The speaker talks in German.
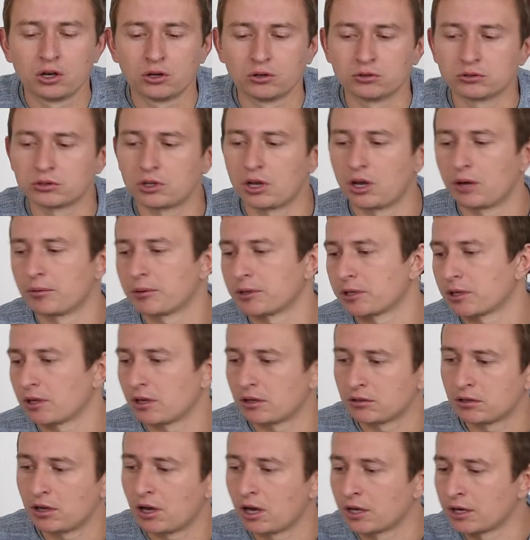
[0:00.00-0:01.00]
Und da habe ich
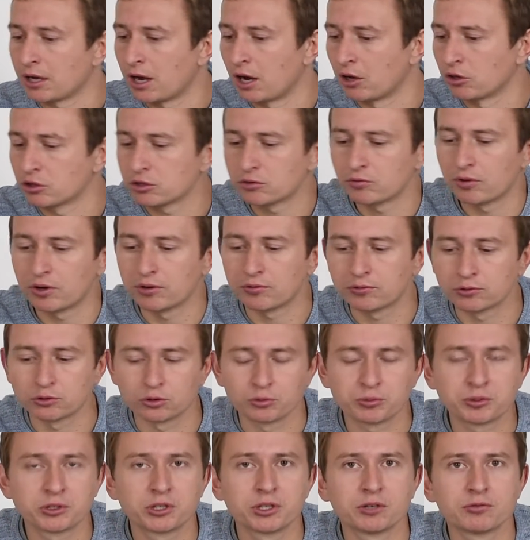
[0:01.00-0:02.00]
ja eine Auswahl von
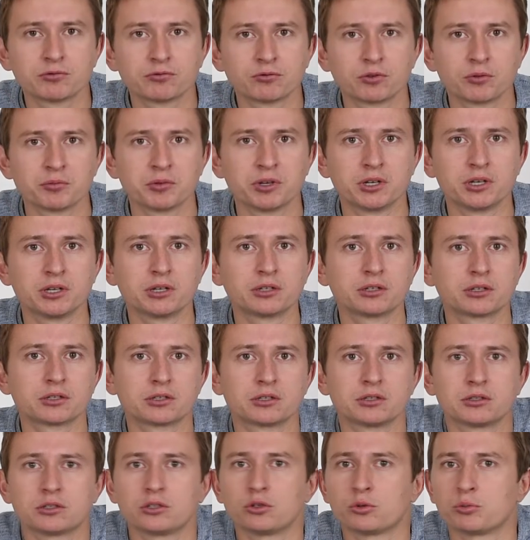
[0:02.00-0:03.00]
Objektiven vor mir liegen. Das
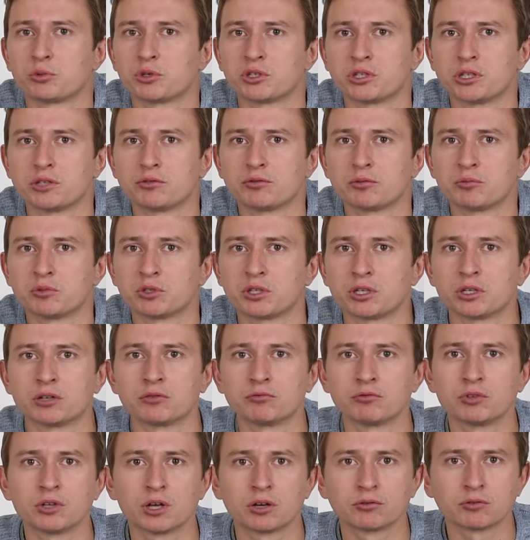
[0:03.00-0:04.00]
sind die Objektive, mit
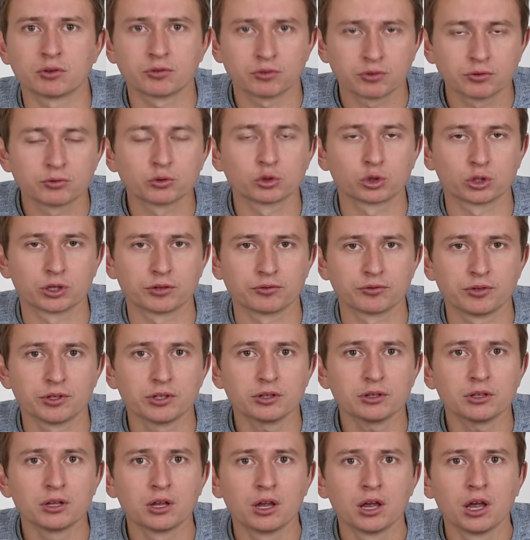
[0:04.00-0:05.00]
denen wir einfach viel
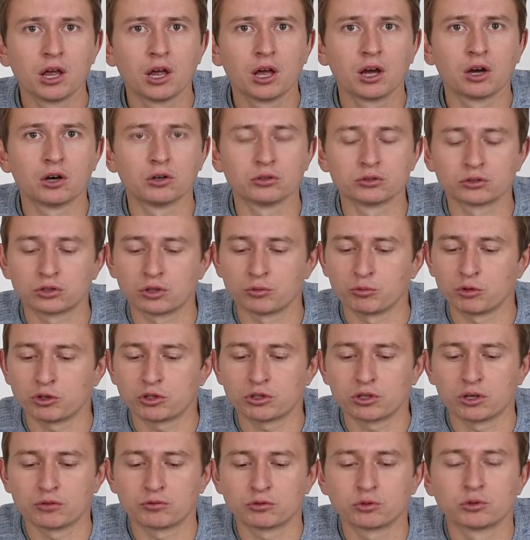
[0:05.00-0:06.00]
fotografieren. Und da
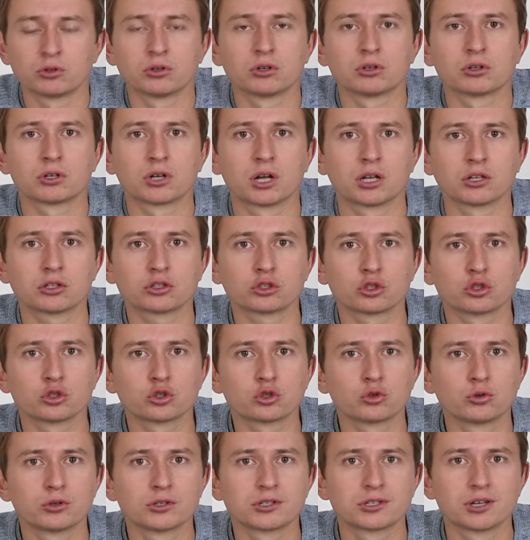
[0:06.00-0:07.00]
möchte ich einfach nur ganz,
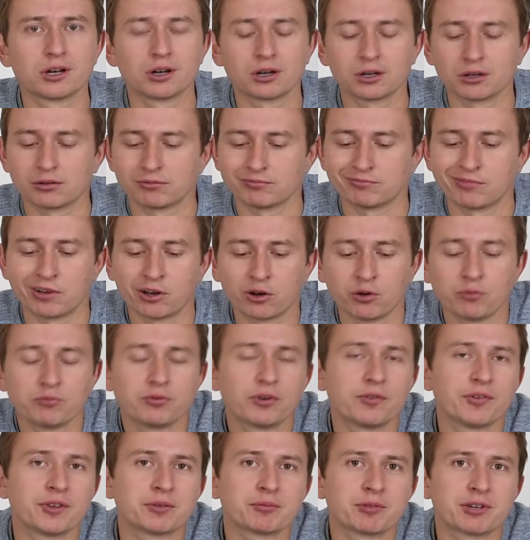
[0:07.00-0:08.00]
ganz kurz sagen, warum
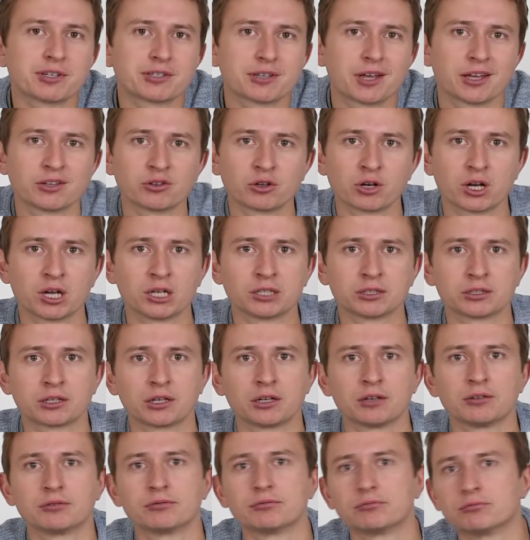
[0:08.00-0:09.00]
verwenden wir das eine oder
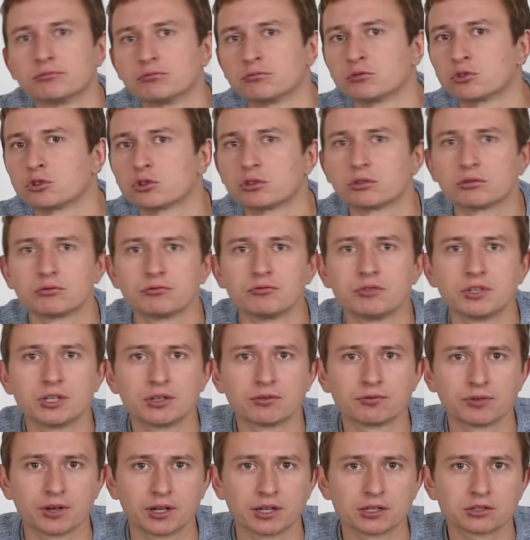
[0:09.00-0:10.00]
andere und wie
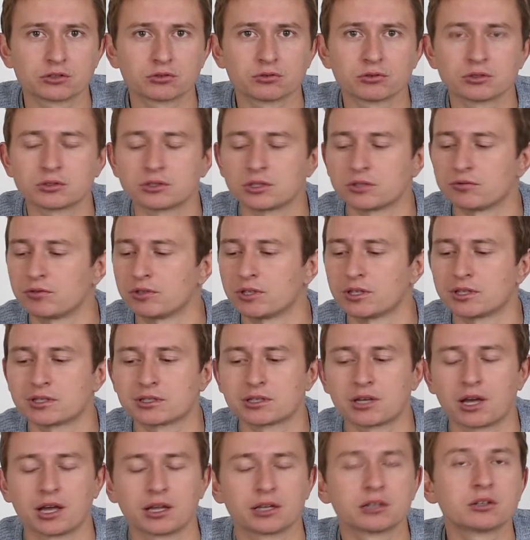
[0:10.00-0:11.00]
gefällt es uns. Das wird
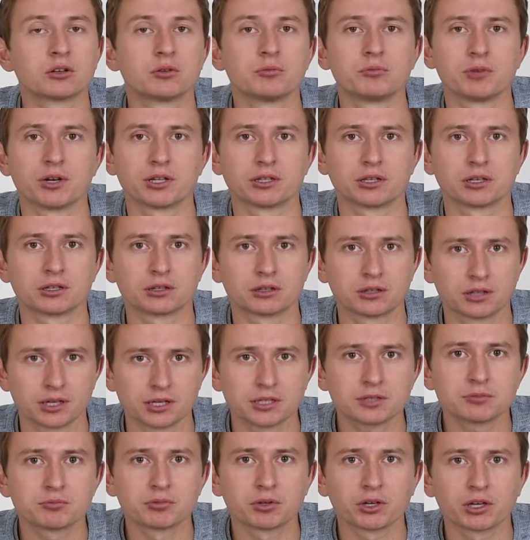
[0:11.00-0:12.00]
jetzt kein kompletter
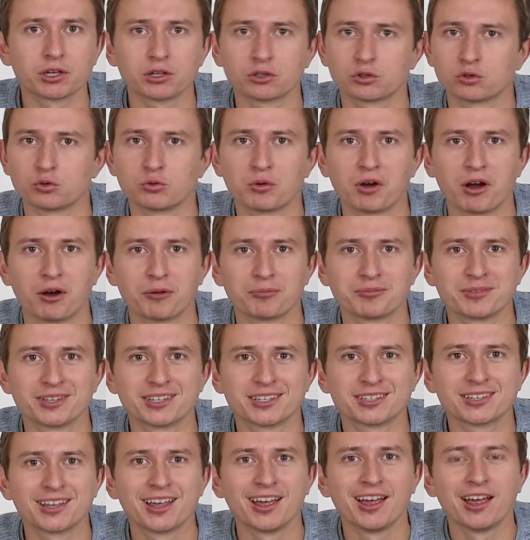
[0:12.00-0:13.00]
Testbericht, überhaupt
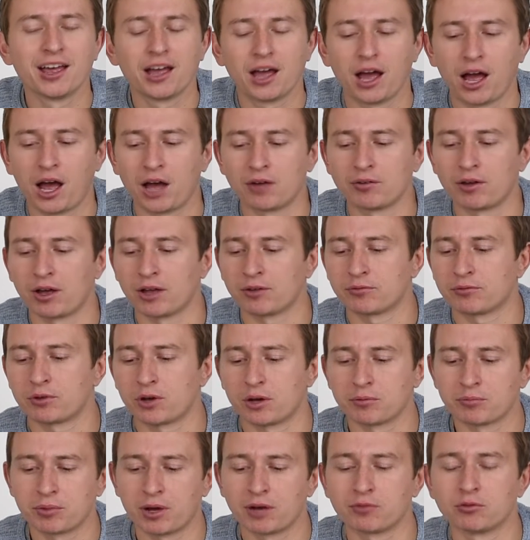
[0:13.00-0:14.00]
nicht, aber einfach
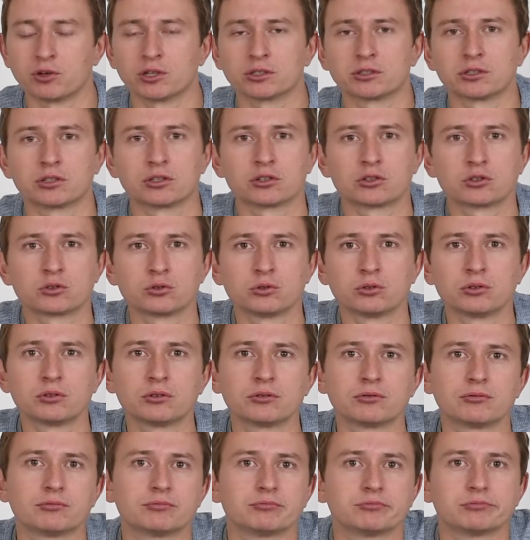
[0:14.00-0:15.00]
ein paar Worte dazu,
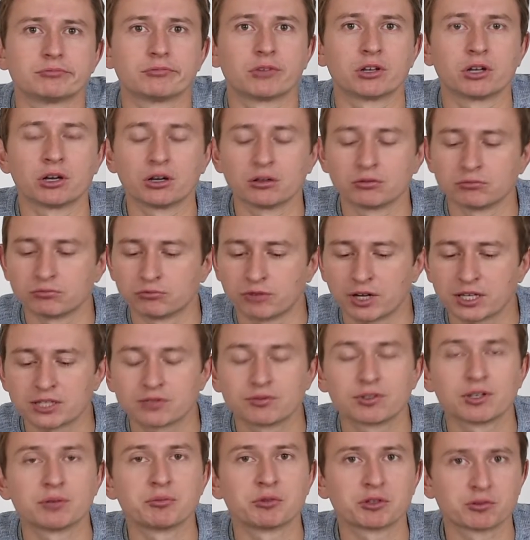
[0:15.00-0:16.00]
ja,
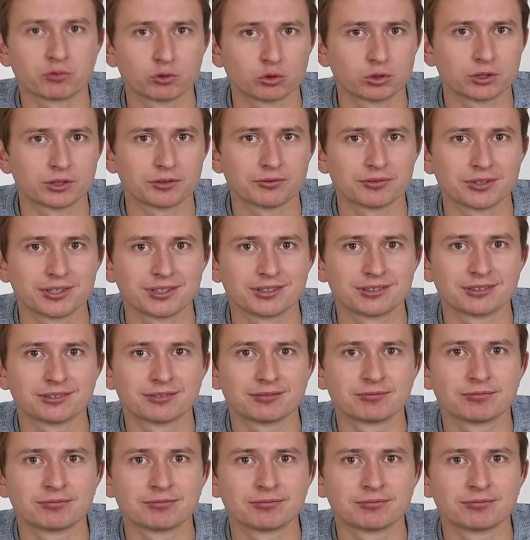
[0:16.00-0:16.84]
was wir damit fotografieren.